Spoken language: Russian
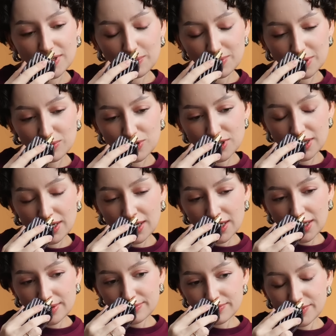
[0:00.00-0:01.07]
нет, потому что
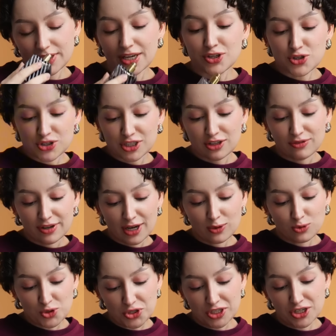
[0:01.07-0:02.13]
я, честно говоря,
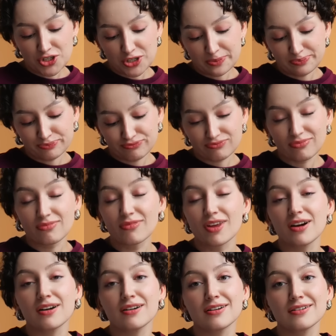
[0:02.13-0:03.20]
уже даже
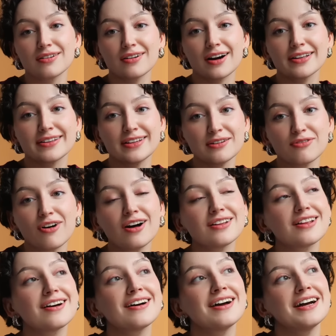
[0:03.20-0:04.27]
Э,
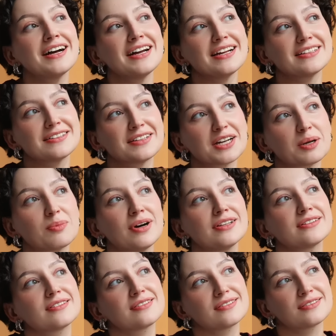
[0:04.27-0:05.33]
отливала этот
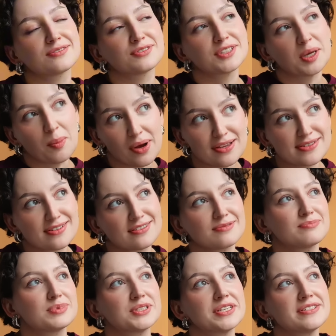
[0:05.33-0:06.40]
аромат в атомайзер
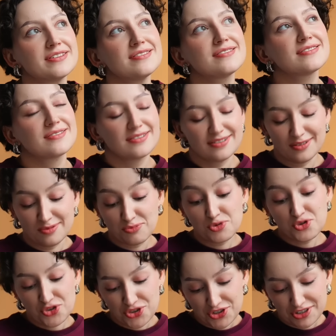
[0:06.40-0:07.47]
поносить э,
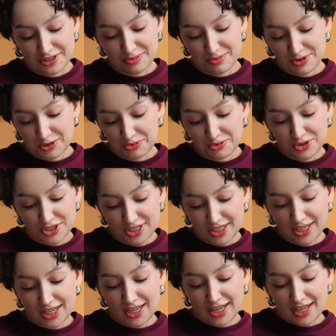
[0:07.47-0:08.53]
мужчине, потому что,
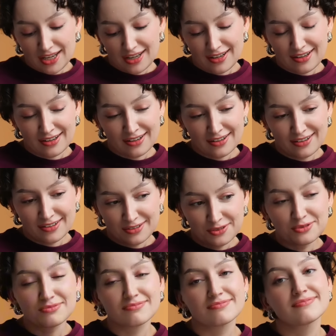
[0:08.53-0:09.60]
э,
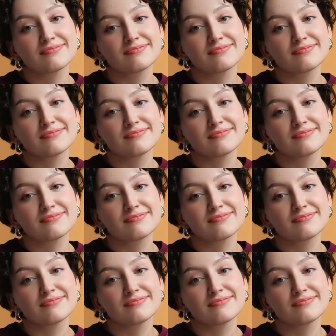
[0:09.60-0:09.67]
ну,